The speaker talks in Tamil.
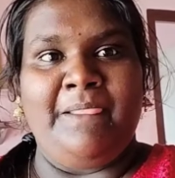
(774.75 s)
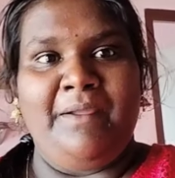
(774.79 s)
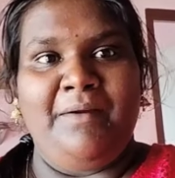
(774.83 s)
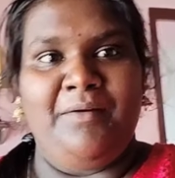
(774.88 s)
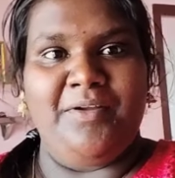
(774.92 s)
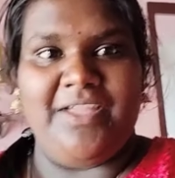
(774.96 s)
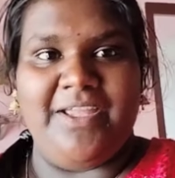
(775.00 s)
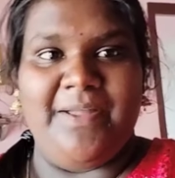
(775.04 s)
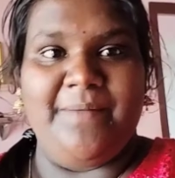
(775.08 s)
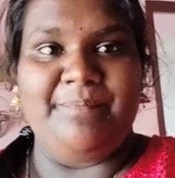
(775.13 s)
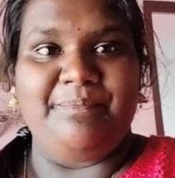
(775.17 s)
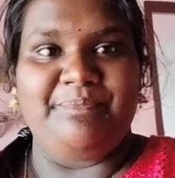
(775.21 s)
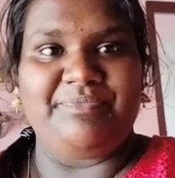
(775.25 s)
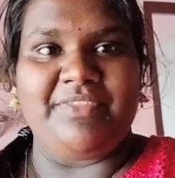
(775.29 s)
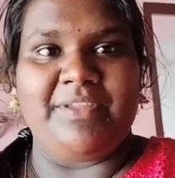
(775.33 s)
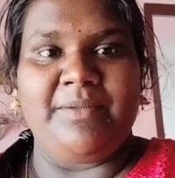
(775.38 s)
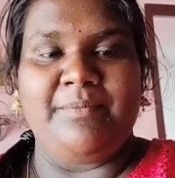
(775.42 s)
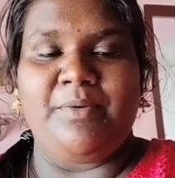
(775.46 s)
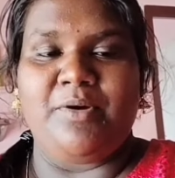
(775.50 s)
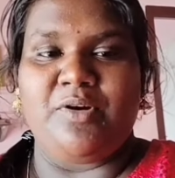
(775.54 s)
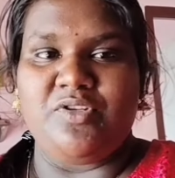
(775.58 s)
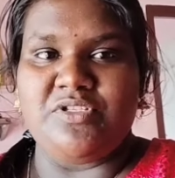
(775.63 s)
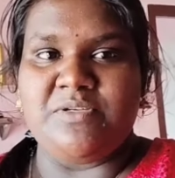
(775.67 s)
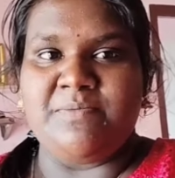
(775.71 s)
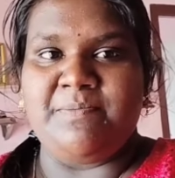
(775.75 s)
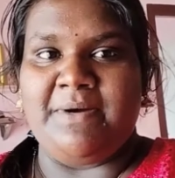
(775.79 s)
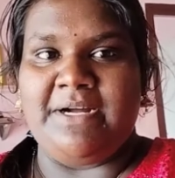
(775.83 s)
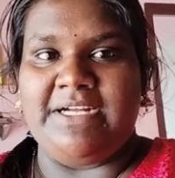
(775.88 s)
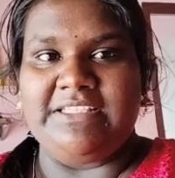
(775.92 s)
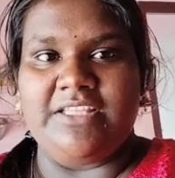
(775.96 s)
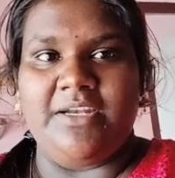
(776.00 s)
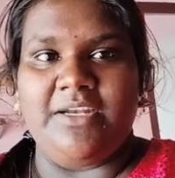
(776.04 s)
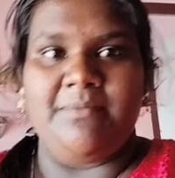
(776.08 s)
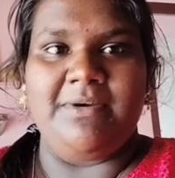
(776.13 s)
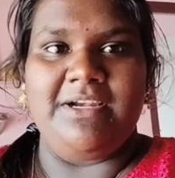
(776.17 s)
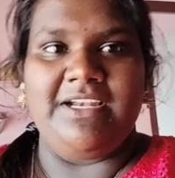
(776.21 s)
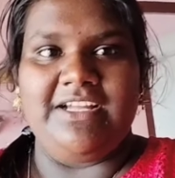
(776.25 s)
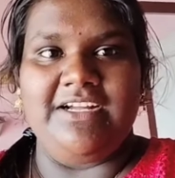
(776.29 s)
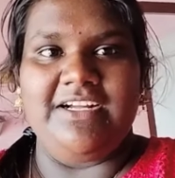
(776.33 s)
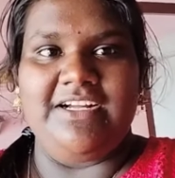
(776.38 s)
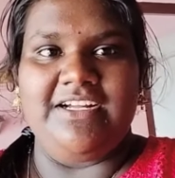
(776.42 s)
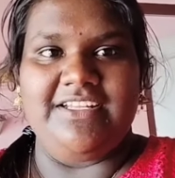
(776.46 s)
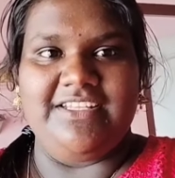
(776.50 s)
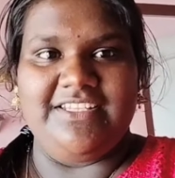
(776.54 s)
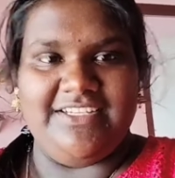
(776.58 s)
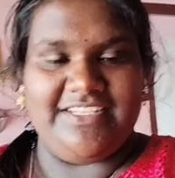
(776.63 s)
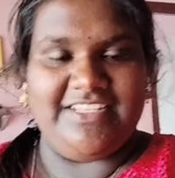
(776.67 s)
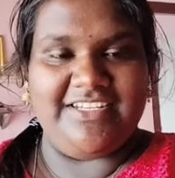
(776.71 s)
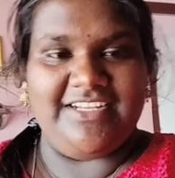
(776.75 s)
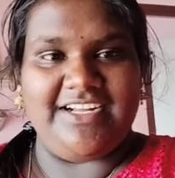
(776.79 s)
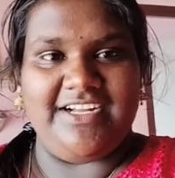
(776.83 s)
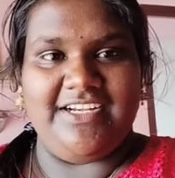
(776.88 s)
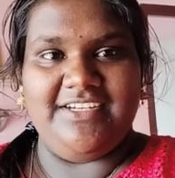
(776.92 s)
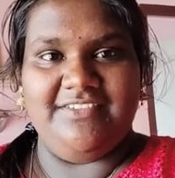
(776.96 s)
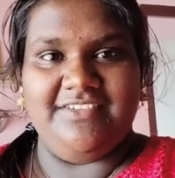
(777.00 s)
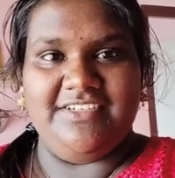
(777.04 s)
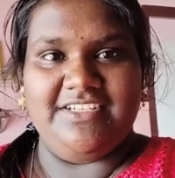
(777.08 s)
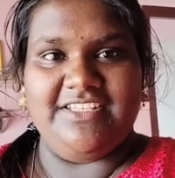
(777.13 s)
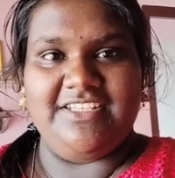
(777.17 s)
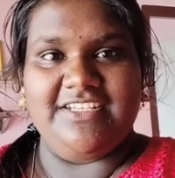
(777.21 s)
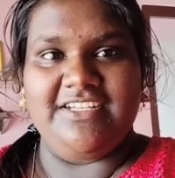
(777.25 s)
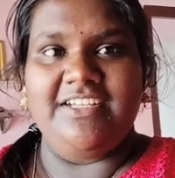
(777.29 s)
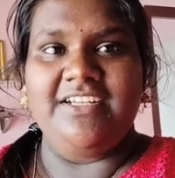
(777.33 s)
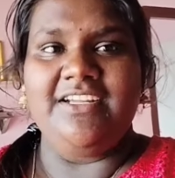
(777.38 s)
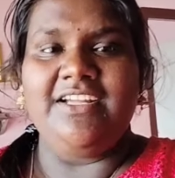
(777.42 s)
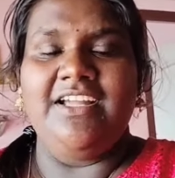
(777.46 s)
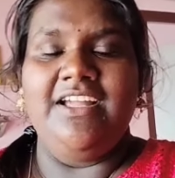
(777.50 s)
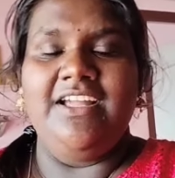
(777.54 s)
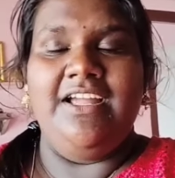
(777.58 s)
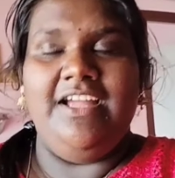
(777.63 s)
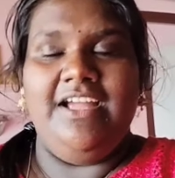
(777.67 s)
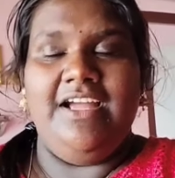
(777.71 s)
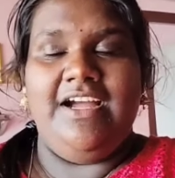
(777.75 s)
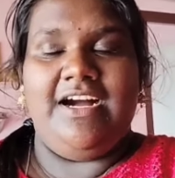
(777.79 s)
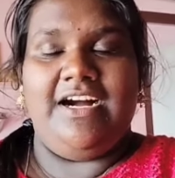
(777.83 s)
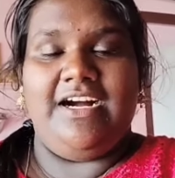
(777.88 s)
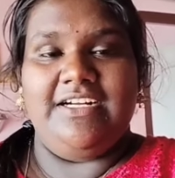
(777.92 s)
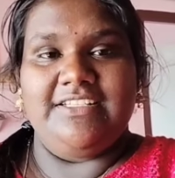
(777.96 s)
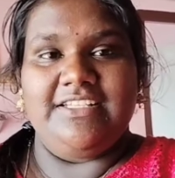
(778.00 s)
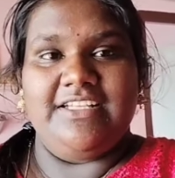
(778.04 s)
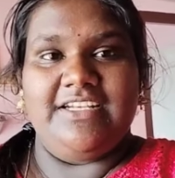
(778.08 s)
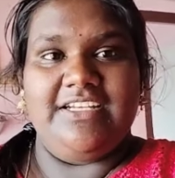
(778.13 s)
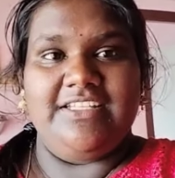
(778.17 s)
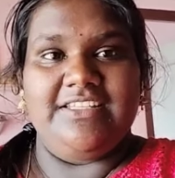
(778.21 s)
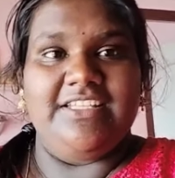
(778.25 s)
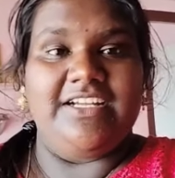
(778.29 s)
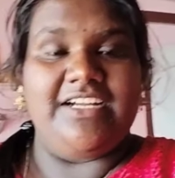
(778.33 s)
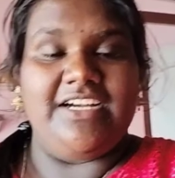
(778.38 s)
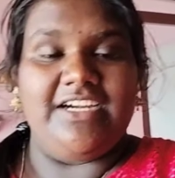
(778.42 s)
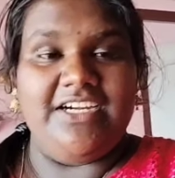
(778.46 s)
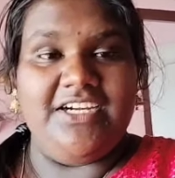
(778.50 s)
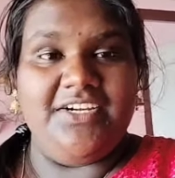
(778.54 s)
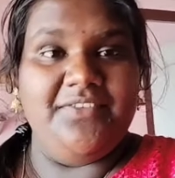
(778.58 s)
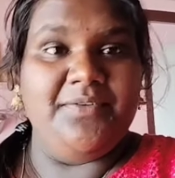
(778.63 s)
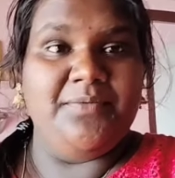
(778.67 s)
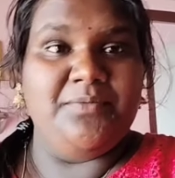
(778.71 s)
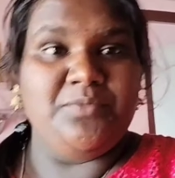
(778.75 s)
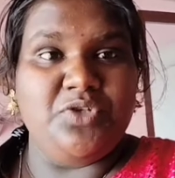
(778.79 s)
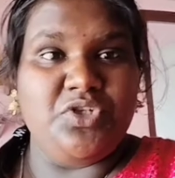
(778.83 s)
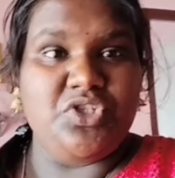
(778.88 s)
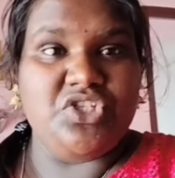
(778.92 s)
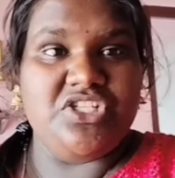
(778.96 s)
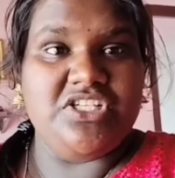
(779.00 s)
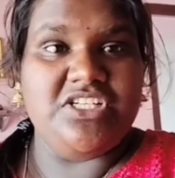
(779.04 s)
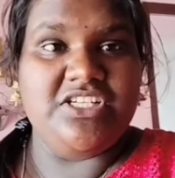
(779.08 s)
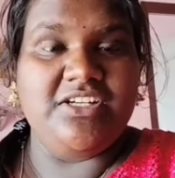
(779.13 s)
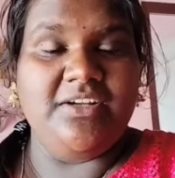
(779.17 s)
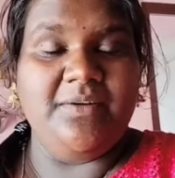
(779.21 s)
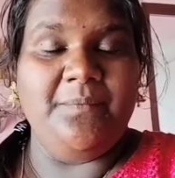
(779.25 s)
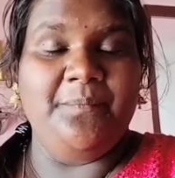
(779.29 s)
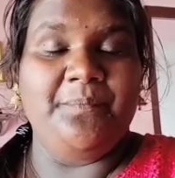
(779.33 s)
ஓகே இப்போ கொஞ்சம் பாத்திரமெல்லாம் இருக்குது கழுவுறதுக்கு அது எல்லாத்தையும் கழுவி முடிச்சுட்டு